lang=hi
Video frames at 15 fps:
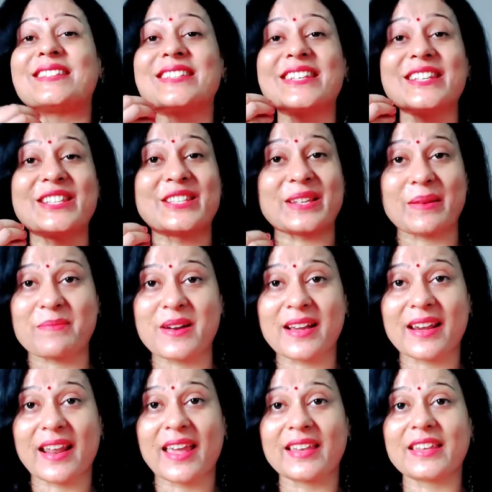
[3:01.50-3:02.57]
अच्छी
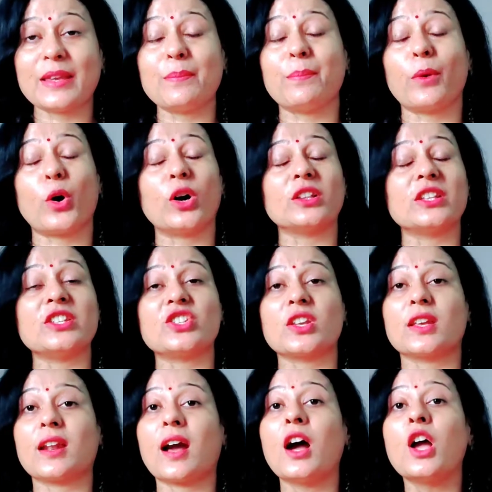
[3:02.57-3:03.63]
चमक रहेगी बहुत ही
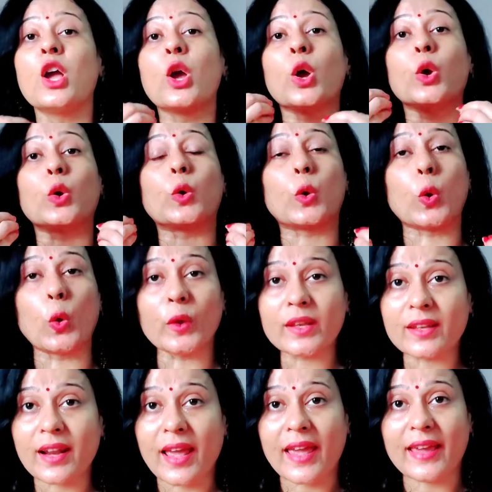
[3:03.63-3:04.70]
चेहरा
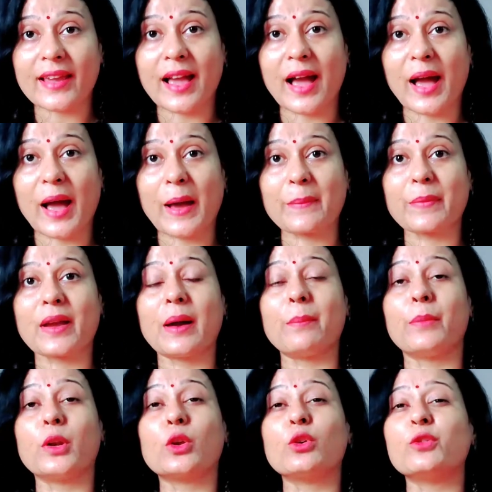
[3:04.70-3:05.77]
ग्लोइंग रहेगा आपका
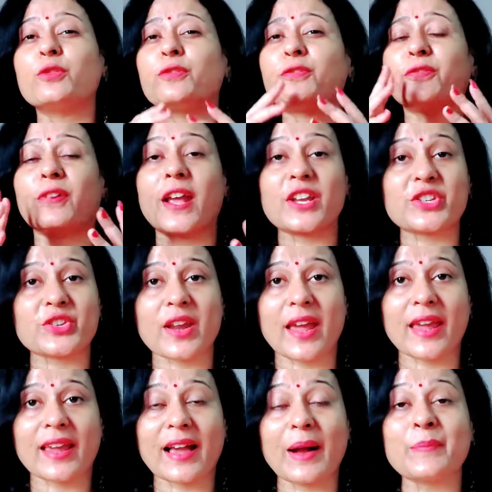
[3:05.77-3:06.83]
बिल्कुल फ्रेश
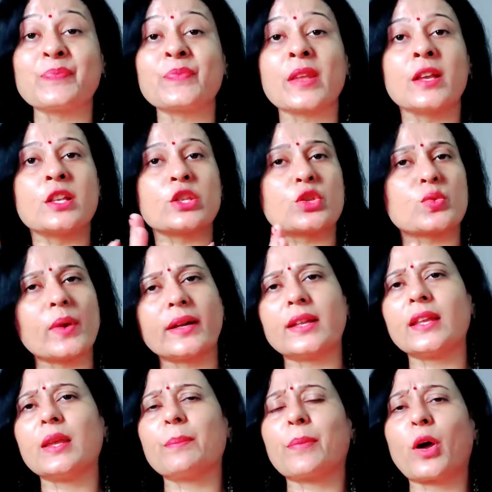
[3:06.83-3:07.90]
रहेगा
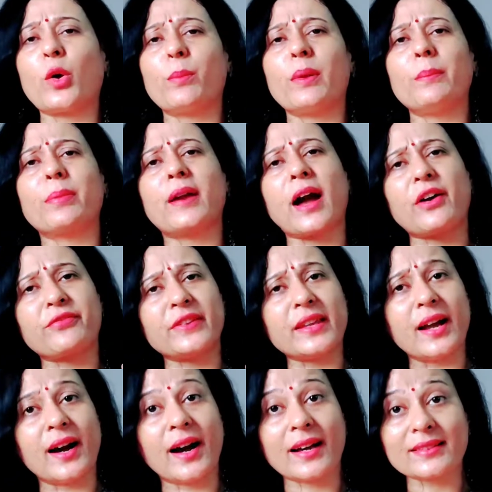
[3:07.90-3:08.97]
स्वेटिंग की प्रॉब्लम
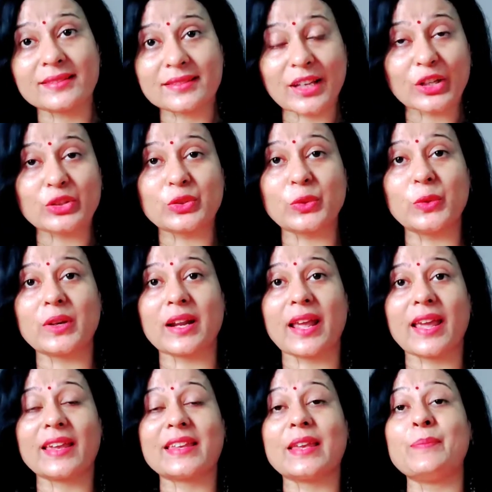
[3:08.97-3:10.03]
काफ़ी हद तक दूर
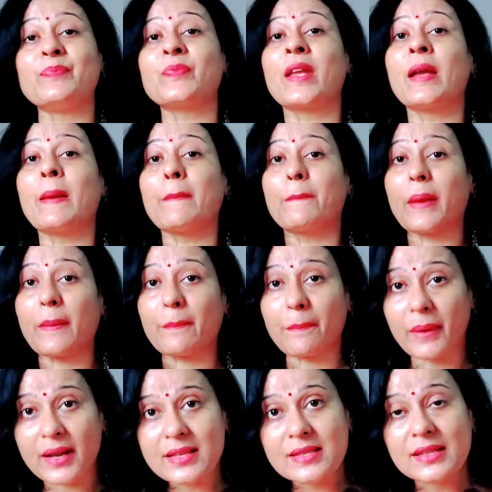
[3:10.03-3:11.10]
रहेगी
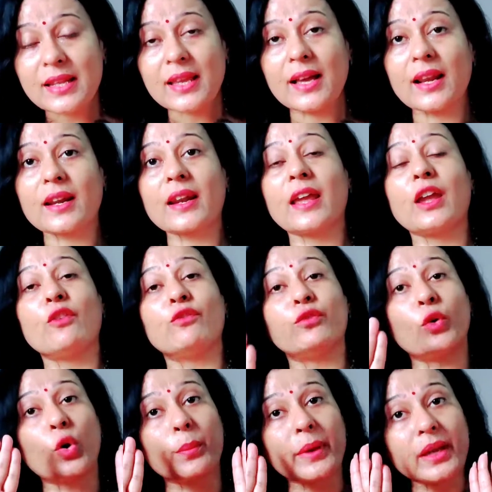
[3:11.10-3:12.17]
पिंपल्स निकल रहे हैं
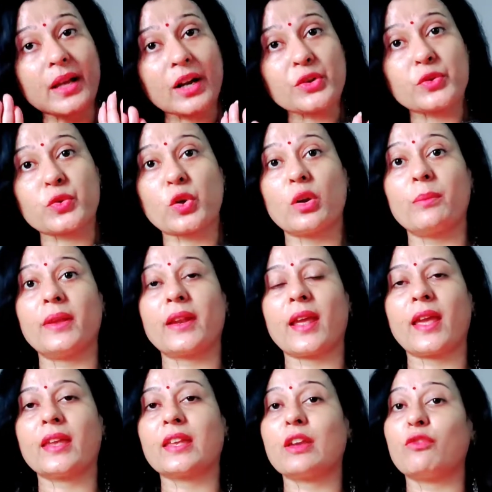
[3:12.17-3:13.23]
वो भी कंट्रोल में
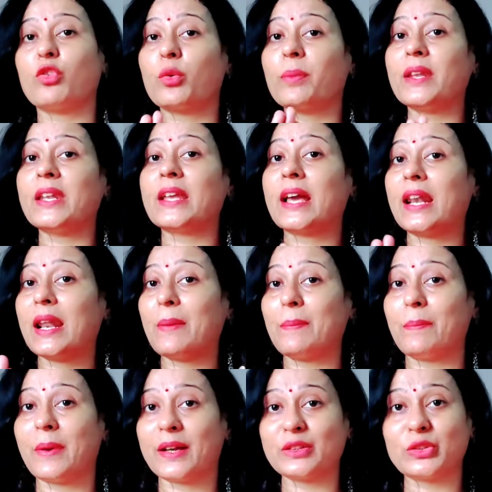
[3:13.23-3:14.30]
रहेंगे वो भी निकलना
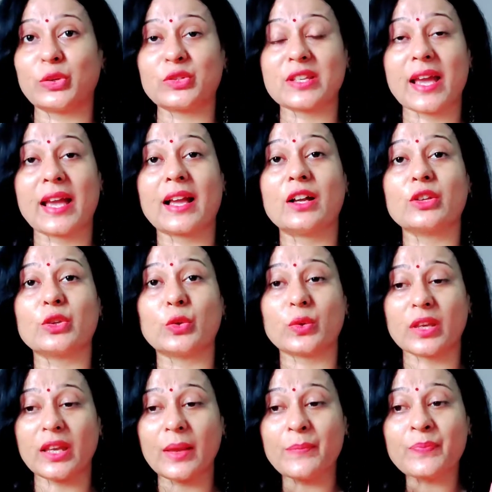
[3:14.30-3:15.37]
बंद हो जाएगा
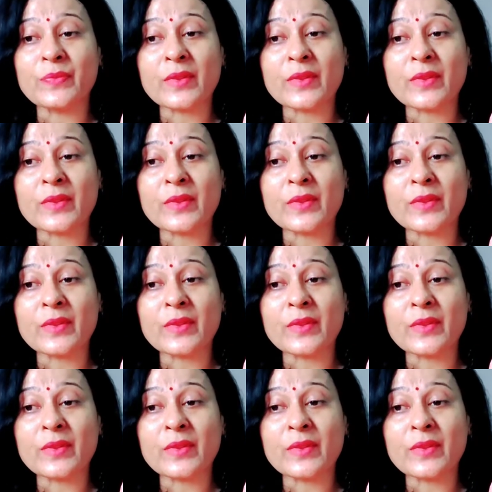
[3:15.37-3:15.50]
क्योंकि